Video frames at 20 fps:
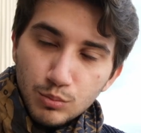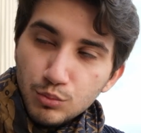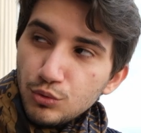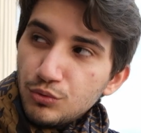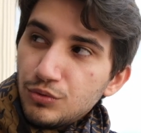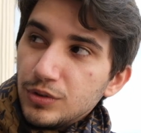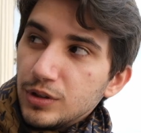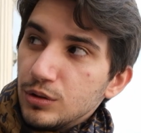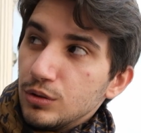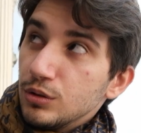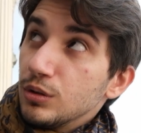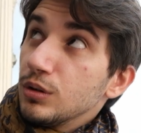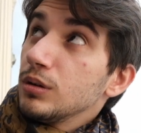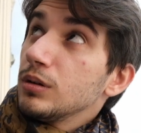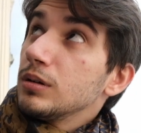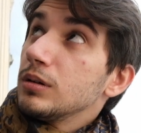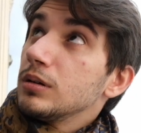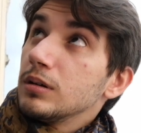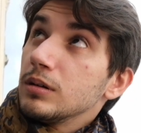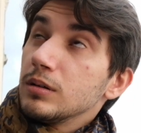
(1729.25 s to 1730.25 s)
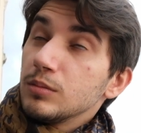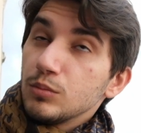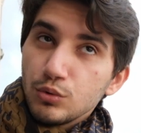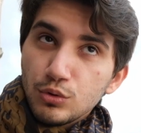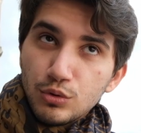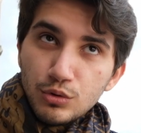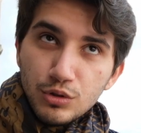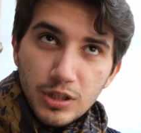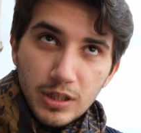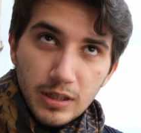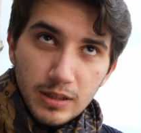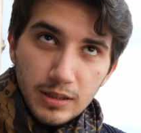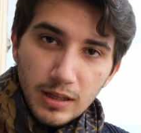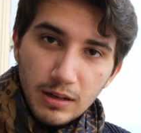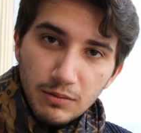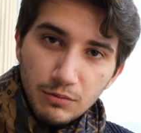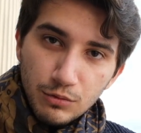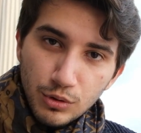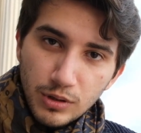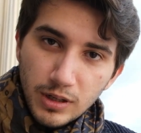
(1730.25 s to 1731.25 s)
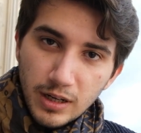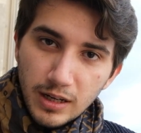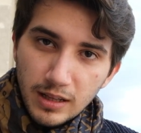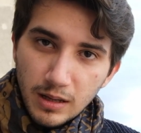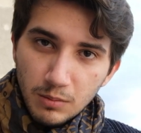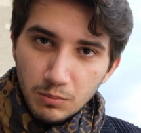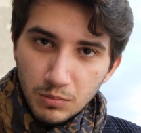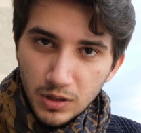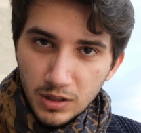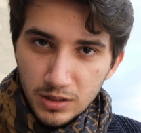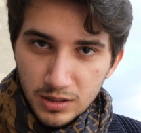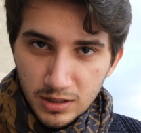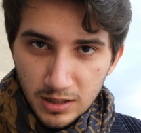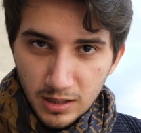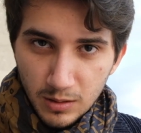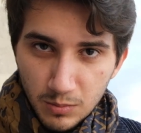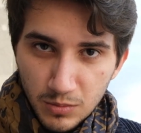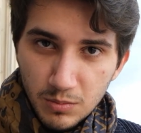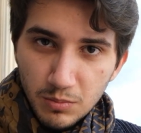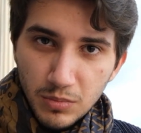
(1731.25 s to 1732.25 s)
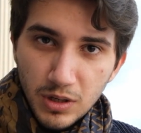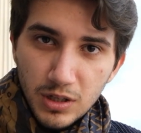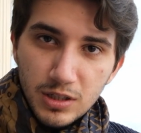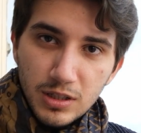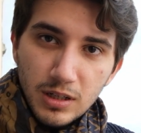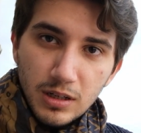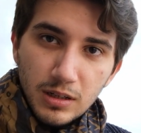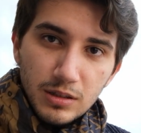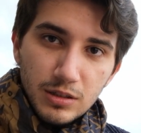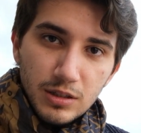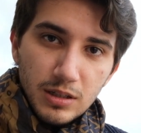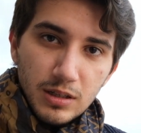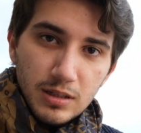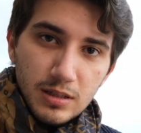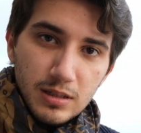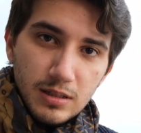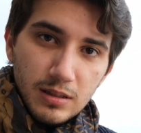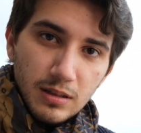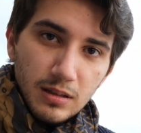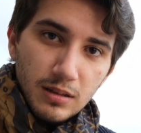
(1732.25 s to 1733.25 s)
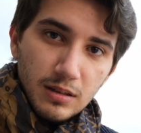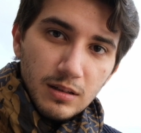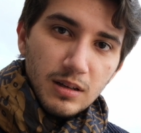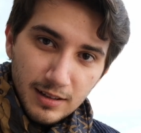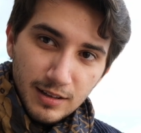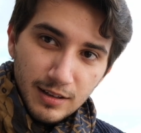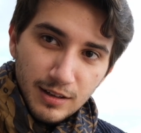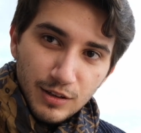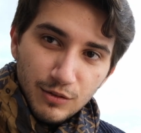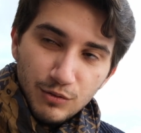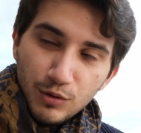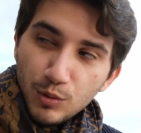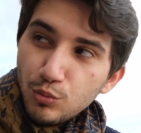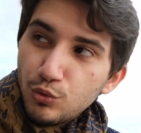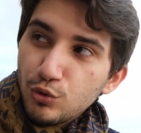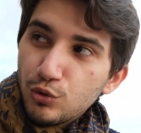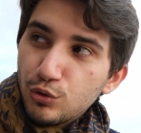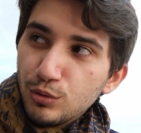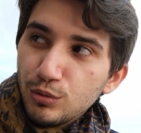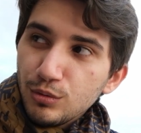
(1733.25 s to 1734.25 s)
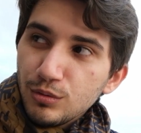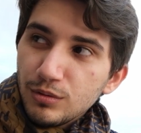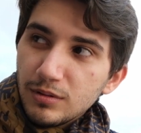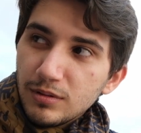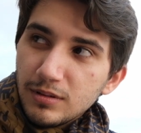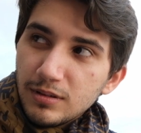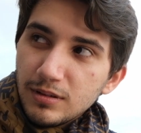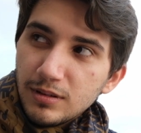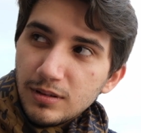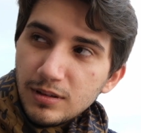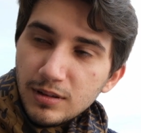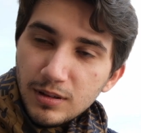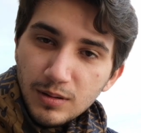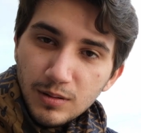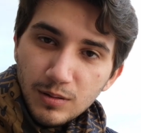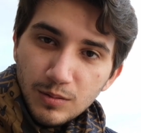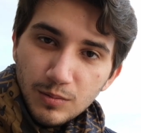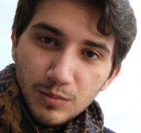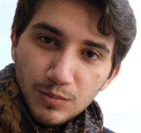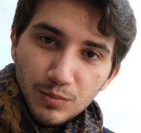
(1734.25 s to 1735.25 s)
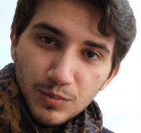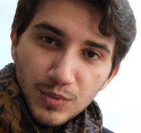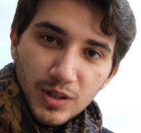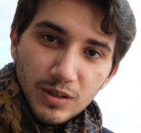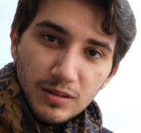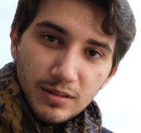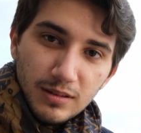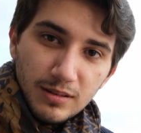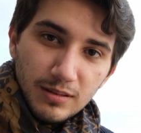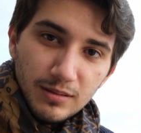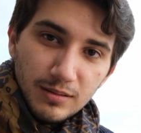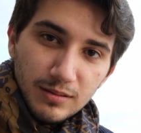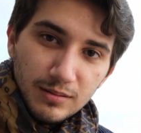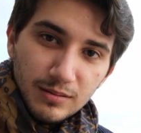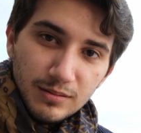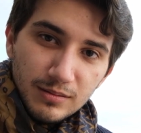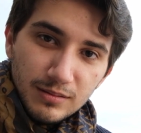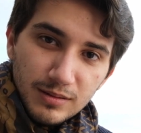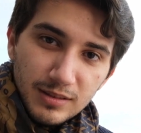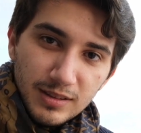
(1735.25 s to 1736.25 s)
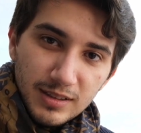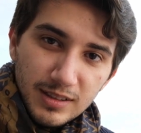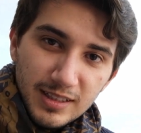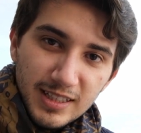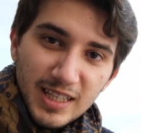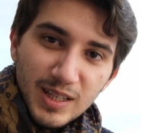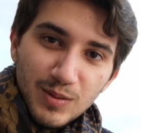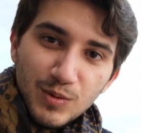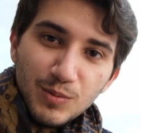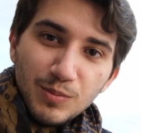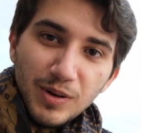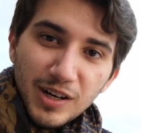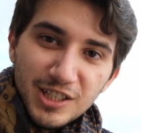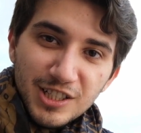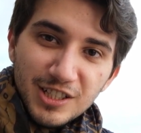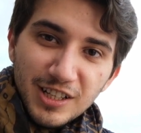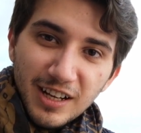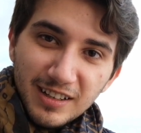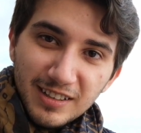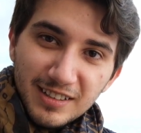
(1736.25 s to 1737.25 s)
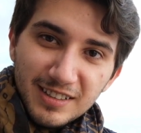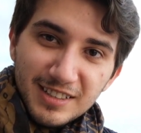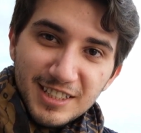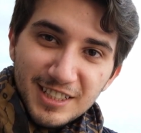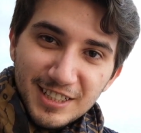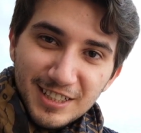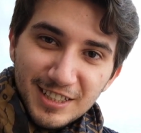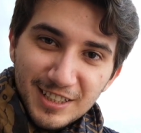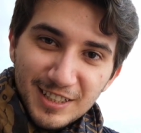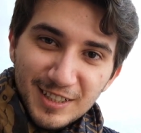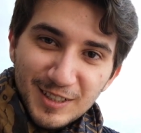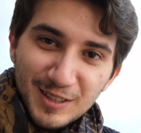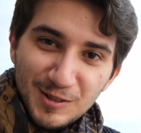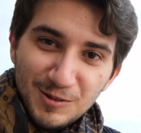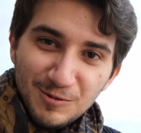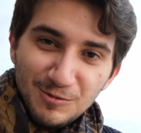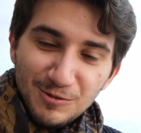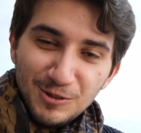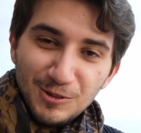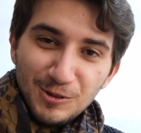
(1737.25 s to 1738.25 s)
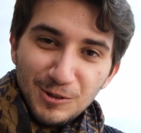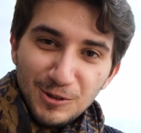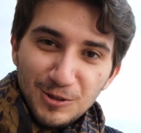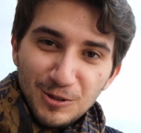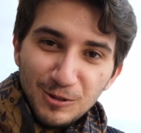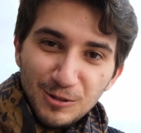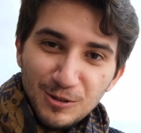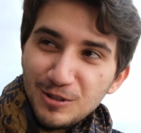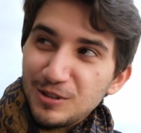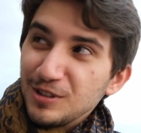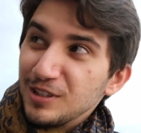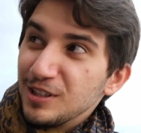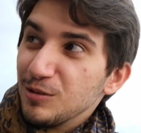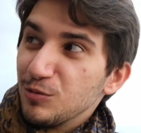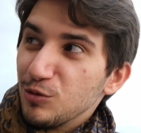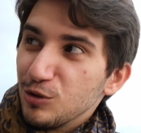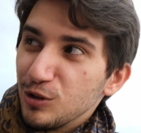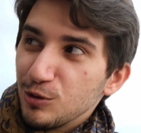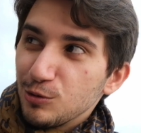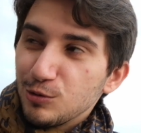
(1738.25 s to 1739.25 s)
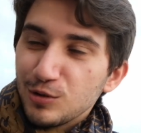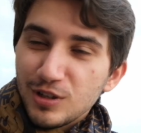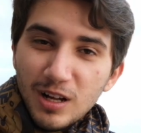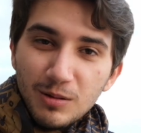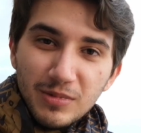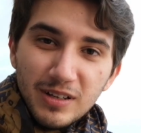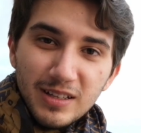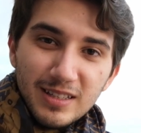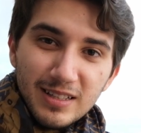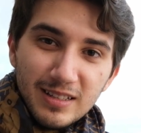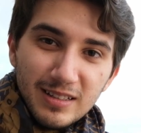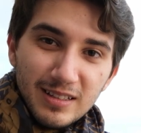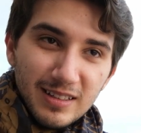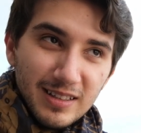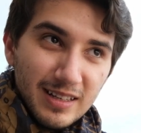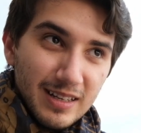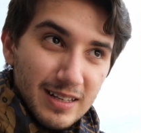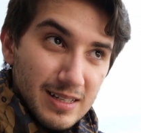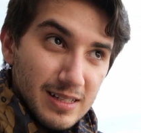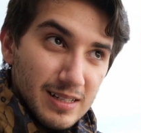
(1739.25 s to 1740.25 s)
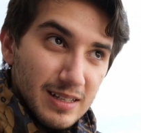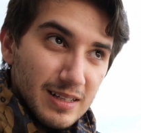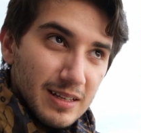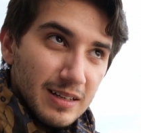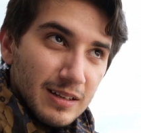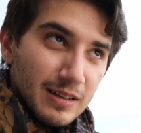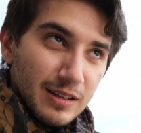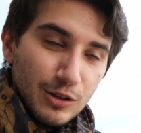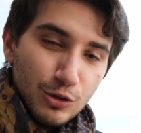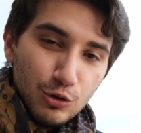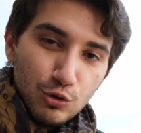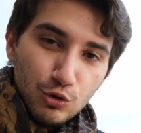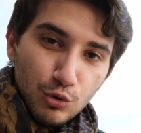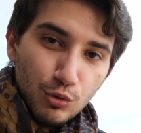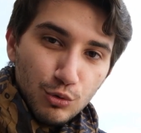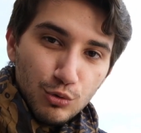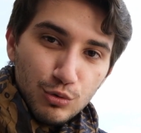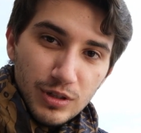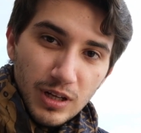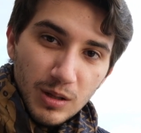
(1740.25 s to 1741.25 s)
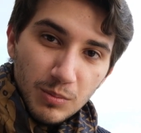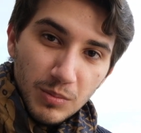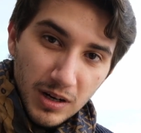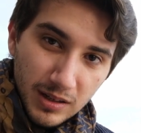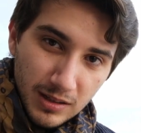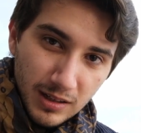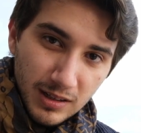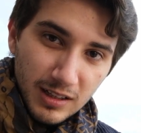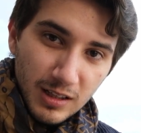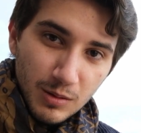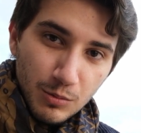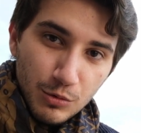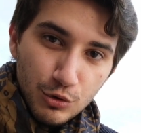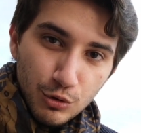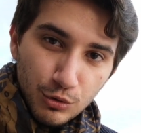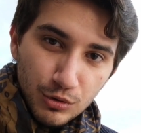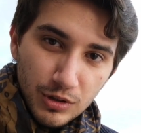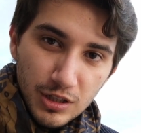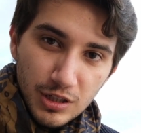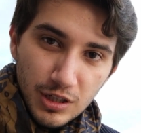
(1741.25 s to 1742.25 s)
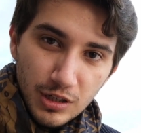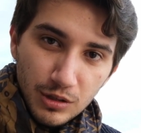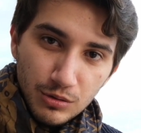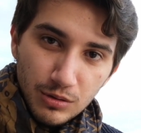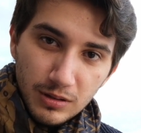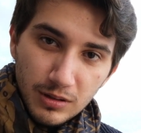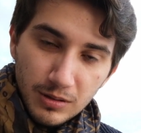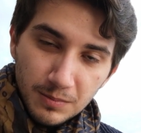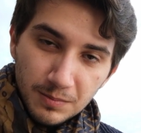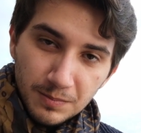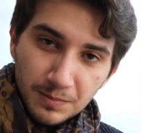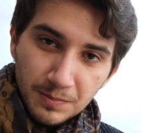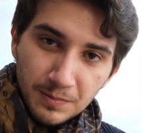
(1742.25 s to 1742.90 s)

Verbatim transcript: Bu video, bugün çekilen video kalem maceramızın başlangıcı aslında. Ve bugün bir iyi bir başlangıç videosu olsun diye böyle güzel bir etkinlik gezdik. Çok güzel. Marka Kalem'e çok teşekkür ederim.